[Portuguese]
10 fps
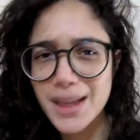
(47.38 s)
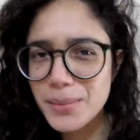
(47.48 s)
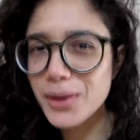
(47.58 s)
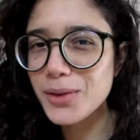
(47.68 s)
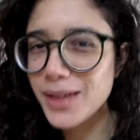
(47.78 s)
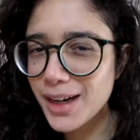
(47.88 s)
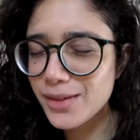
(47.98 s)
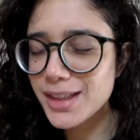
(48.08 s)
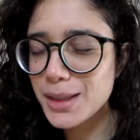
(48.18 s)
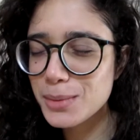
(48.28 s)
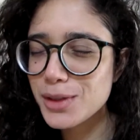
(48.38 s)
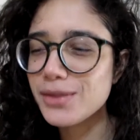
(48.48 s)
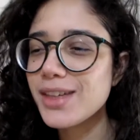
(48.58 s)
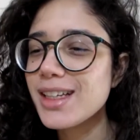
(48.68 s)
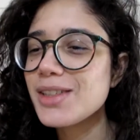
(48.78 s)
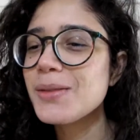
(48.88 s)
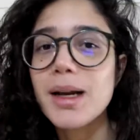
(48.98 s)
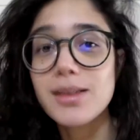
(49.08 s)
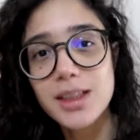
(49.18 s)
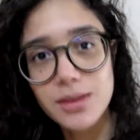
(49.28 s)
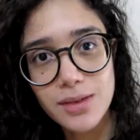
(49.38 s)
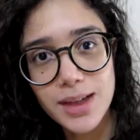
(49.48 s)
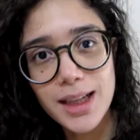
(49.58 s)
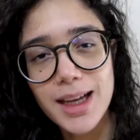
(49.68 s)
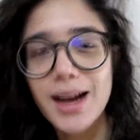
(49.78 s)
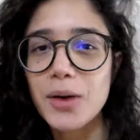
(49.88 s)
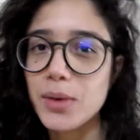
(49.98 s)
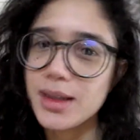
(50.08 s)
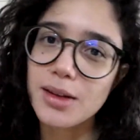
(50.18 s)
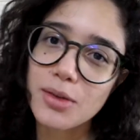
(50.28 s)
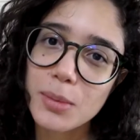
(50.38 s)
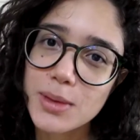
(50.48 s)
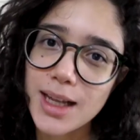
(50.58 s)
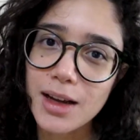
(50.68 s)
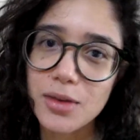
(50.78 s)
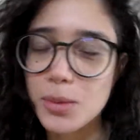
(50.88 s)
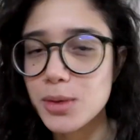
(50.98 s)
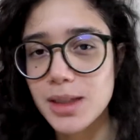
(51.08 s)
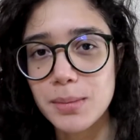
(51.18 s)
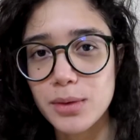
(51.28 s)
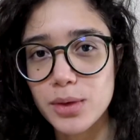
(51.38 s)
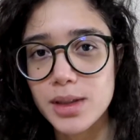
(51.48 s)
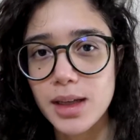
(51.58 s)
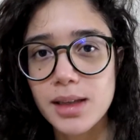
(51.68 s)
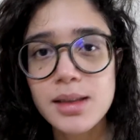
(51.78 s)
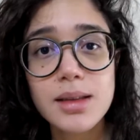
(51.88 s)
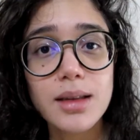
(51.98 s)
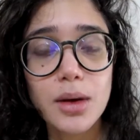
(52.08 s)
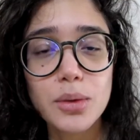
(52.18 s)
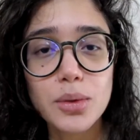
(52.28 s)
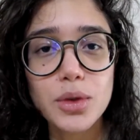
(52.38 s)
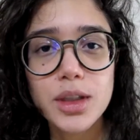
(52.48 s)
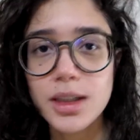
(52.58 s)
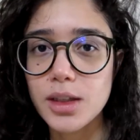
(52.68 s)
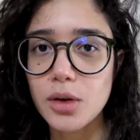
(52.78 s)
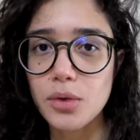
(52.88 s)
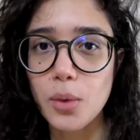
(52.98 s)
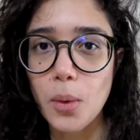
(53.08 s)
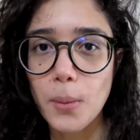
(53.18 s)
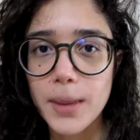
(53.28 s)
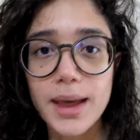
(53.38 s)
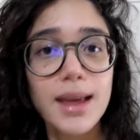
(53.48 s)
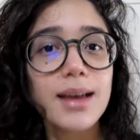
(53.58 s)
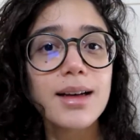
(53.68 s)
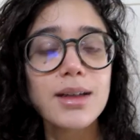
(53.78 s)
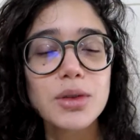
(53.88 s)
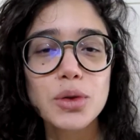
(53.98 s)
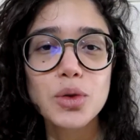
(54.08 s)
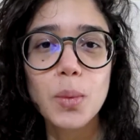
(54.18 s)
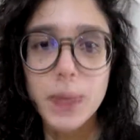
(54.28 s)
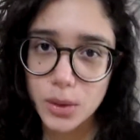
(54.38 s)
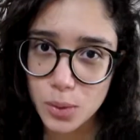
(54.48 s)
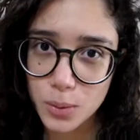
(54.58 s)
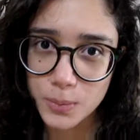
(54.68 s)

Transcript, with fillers: tempo que eu não gravo esse tipo de vídeo, mas acho que vai ficar legal, então vamos lá que eu vou mostrar pra vocês então o que que eu vou comer no domingo.